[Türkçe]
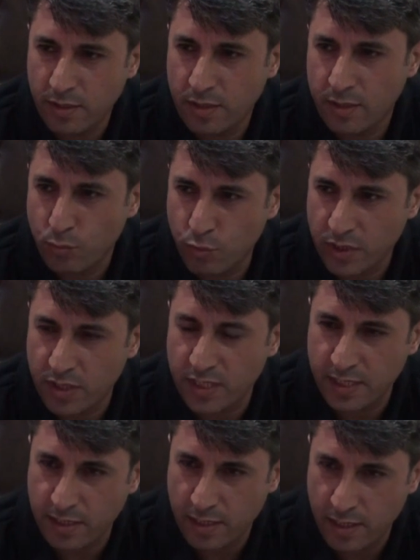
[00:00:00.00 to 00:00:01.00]
Evet. Bunları
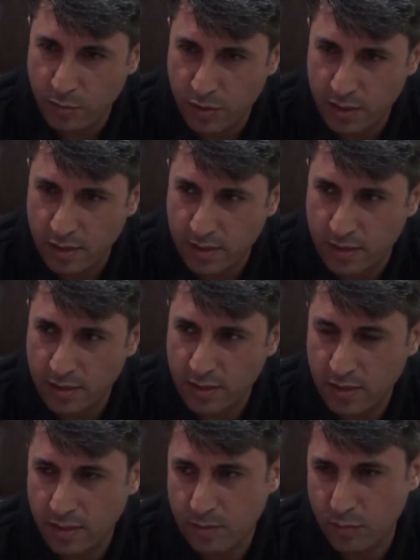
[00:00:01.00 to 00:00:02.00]
nasıl giderebiliriz?
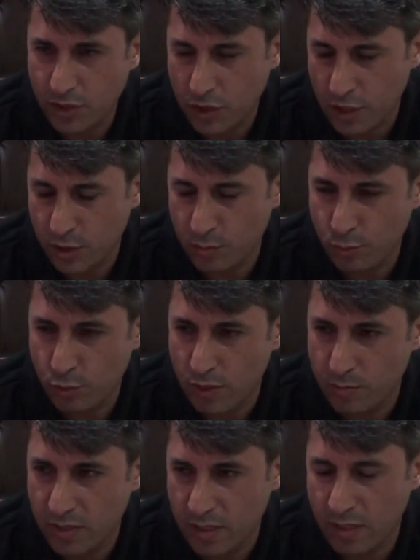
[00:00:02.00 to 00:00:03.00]
Biz çalıştığımız
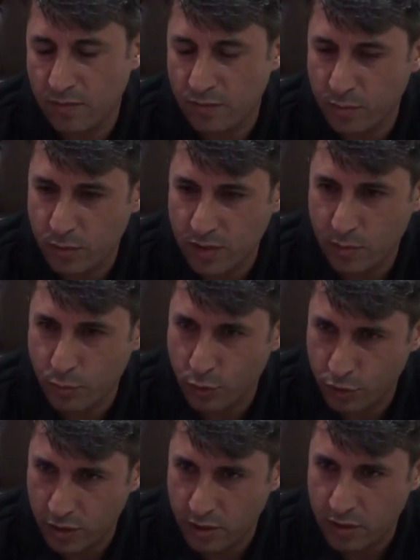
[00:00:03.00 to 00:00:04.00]
dönemde de kafamızda
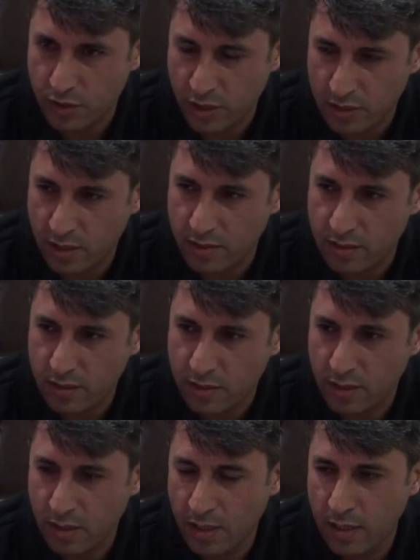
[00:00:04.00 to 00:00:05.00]
proje canlandırdık.
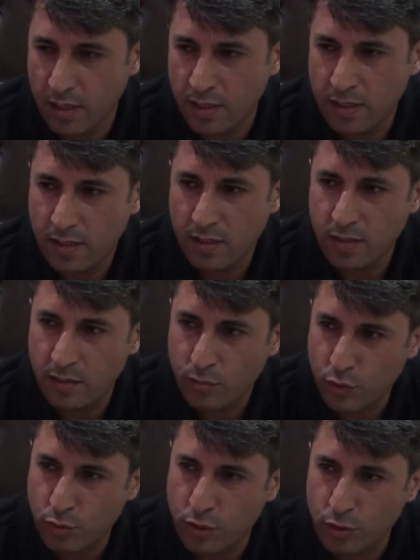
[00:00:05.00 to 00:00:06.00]
Evet.
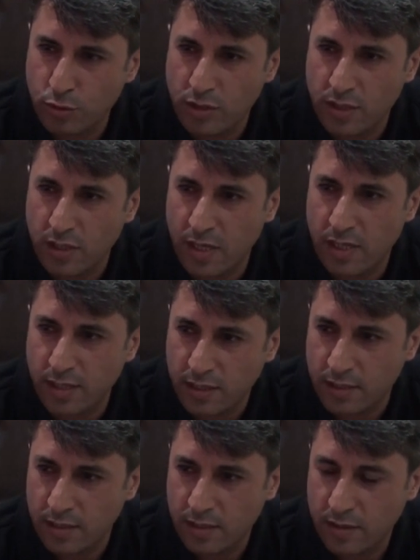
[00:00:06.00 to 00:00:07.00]
Biz ondan sonra da geldik.